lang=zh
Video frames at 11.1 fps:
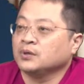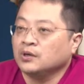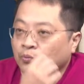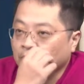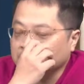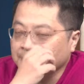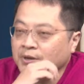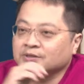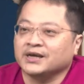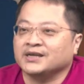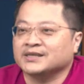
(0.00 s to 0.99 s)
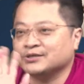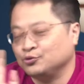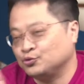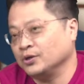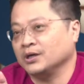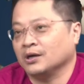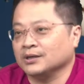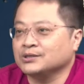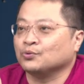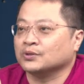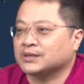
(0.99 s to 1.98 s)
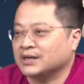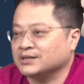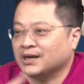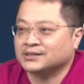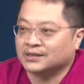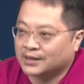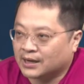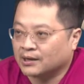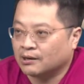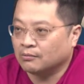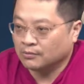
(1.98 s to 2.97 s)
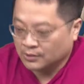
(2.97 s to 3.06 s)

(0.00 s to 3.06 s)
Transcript: 我是没有建议你再去追高，但是我长期还是很看好。